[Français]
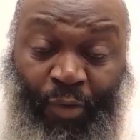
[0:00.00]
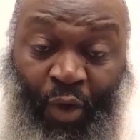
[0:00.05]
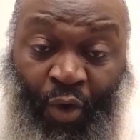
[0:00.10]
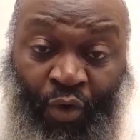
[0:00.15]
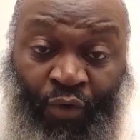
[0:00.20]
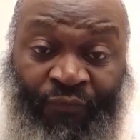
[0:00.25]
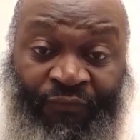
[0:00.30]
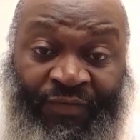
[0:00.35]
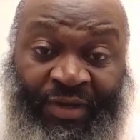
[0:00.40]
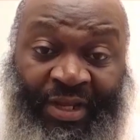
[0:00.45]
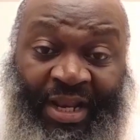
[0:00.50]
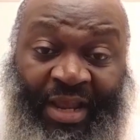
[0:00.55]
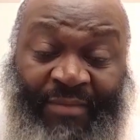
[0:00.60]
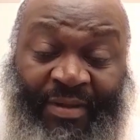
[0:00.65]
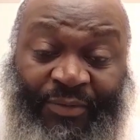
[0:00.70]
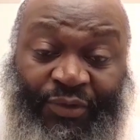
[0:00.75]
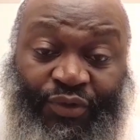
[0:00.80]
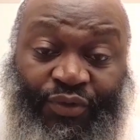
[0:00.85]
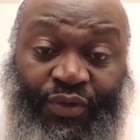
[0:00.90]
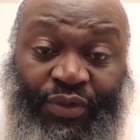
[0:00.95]
on fait la
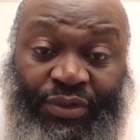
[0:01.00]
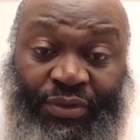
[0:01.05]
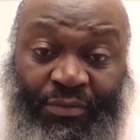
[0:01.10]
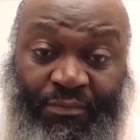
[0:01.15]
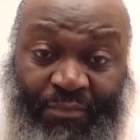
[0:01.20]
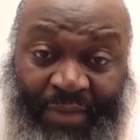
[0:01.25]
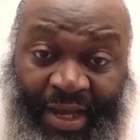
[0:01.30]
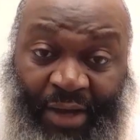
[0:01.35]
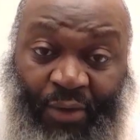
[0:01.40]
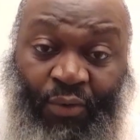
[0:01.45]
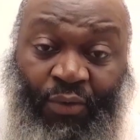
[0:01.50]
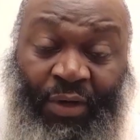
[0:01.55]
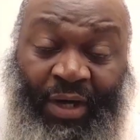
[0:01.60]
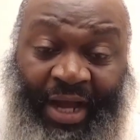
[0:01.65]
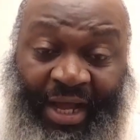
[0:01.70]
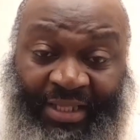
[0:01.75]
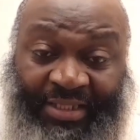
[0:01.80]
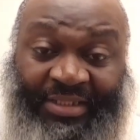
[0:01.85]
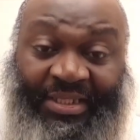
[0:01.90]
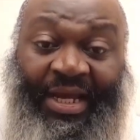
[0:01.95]
même chose. Baruch
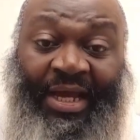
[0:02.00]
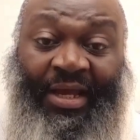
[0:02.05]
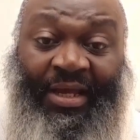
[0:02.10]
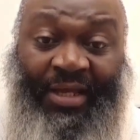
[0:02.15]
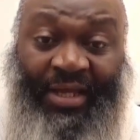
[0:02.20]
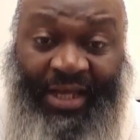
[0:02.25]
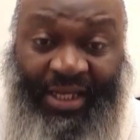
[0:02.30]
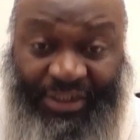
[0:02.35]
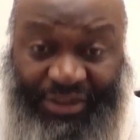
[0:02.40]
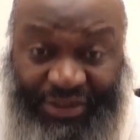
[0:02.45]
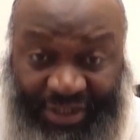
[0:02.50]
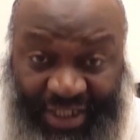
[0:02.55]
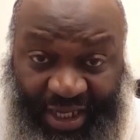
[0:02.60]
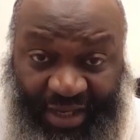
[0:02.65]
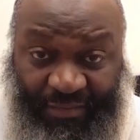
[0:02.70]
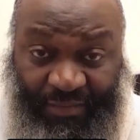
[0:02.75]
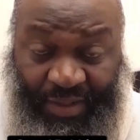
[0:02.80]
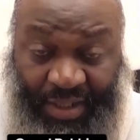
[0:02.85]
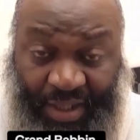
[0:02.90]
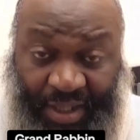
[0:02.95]
Ata,
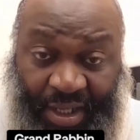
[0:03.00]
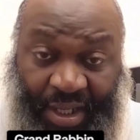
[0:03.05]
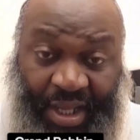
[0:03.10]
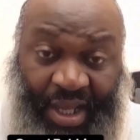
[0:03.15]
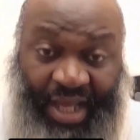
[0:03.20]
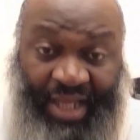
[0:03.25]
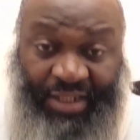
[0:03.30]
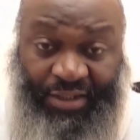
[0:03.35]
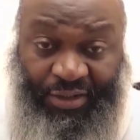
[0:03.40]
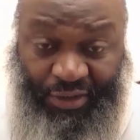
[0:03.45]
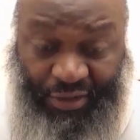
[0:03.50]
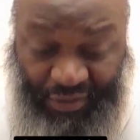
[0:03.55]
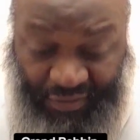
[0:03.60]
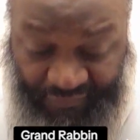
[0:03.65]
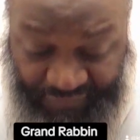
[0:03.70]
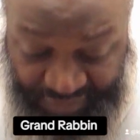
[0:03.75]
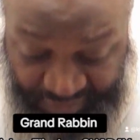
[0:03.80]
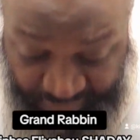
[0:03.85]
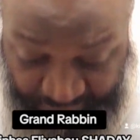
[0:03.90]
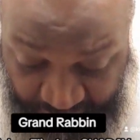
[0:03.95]
Hachem,
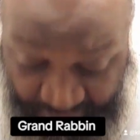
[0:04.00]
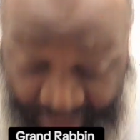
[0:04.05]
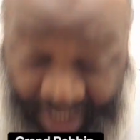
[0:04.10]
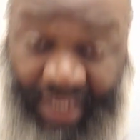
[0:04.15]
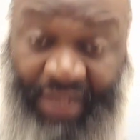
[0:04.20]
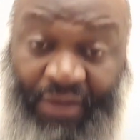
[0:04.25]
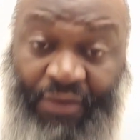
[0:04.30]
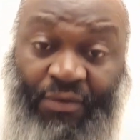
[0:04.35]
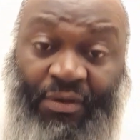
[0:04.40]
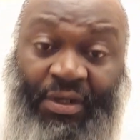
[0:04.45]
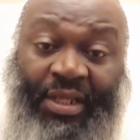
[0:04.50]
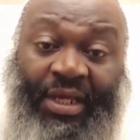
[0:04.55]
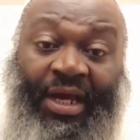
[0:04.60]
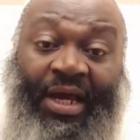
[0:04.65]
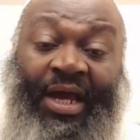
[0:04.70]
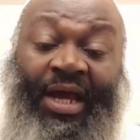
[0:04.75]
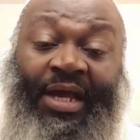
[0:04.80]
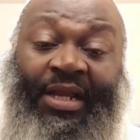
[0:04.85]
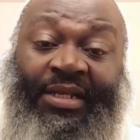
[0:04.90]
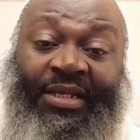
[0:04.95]
Atov, Shimcha,
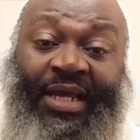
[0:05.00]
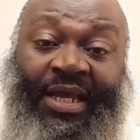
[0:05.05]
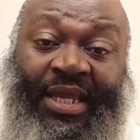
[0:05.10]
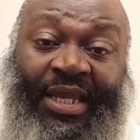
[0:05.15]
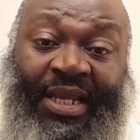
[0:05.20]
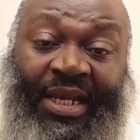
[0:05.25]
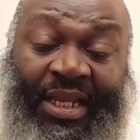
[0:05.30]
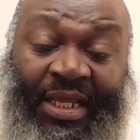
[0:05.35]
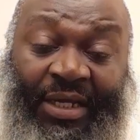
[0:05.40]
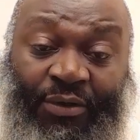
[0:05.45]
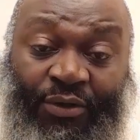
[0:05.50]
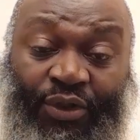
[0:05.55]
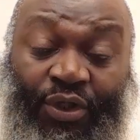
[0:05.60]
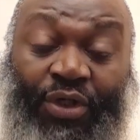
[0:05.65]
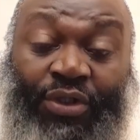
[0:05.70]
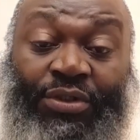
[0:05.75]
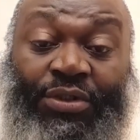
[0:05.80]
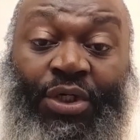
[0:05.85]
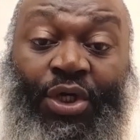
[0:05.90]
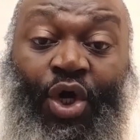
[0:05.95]
Olecha, Nae,
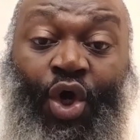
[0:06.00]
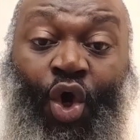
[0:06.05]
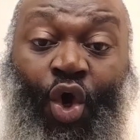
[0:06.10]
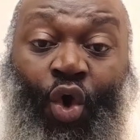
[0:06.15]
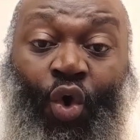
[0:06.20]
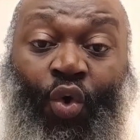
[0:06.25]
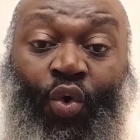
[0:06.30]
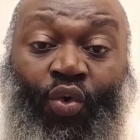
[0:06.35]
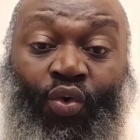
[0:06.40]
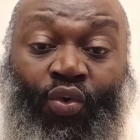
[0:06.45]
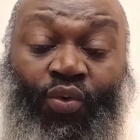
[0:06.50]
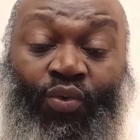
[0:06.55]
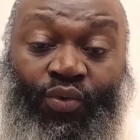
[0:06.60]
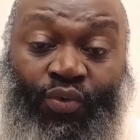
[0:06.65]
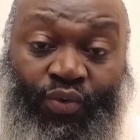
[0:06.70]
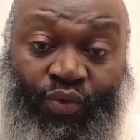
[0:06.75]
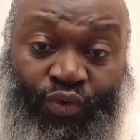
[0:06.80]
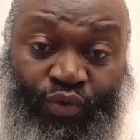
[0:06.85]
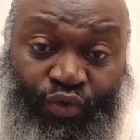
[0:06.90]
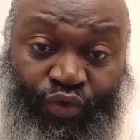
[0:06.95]
Leodot. On
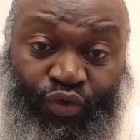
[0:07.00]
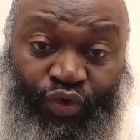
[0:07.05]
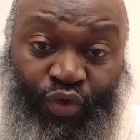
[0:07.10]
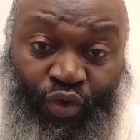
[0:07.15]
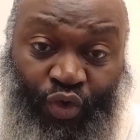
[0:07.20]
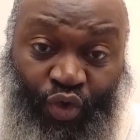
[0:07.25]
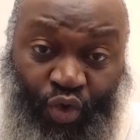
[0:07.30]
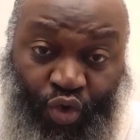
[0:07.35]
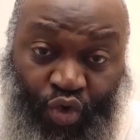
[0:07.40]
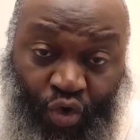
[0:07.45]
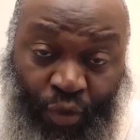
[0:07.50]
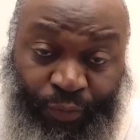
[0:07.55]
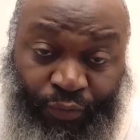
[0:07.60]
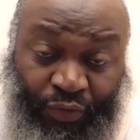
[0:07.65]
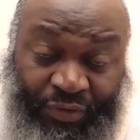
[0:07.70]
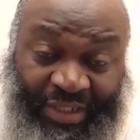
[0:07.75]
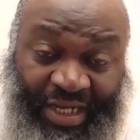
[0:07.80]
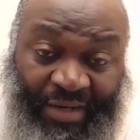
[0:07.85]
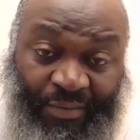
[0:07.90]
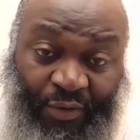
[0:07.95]
se courbe
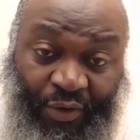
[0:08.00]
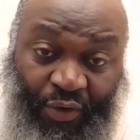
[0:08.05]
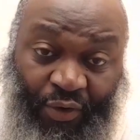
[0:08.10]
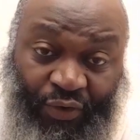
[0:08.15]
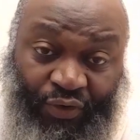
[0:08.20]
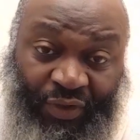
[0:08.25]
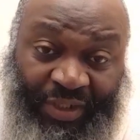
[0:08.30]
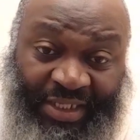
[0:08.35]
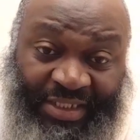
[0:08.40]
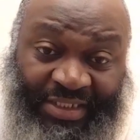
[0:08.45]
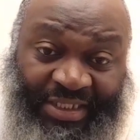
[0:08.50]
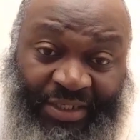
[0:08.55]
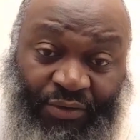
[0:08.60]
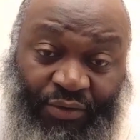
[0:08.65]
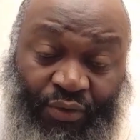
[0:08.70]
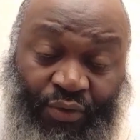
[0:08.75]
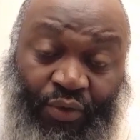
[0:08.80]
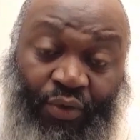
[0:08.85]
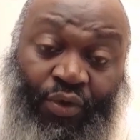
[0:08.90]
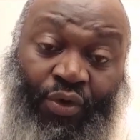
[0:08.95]
totalement quand on a dit le
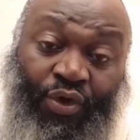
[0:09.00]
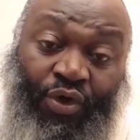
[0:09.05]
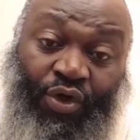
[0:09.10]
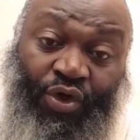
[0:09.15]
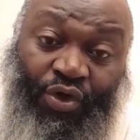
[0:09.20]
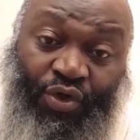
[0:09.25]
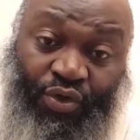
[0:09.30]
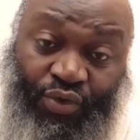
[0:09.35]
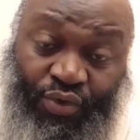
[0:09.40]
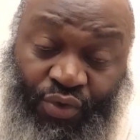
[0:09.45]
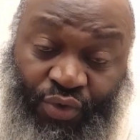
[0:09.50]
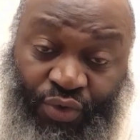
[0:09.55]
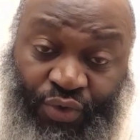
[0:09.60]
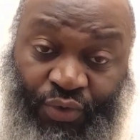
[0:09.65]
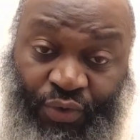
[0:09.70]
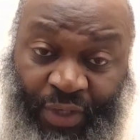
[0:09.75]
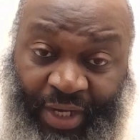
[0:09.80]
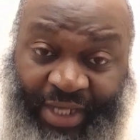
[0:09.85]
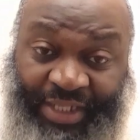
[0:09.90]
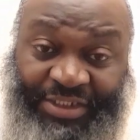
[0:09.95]
nom de
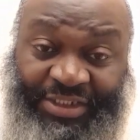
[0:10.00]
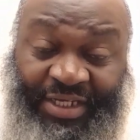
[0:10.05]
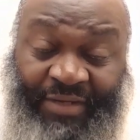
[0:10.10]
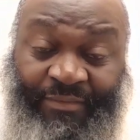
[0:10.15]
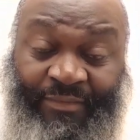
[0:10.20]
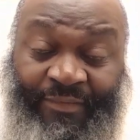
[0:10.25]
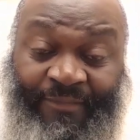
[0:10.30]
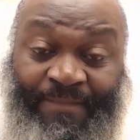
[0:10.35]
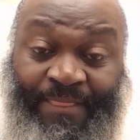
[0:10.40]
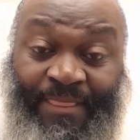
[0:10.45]
Dieu, Hachem.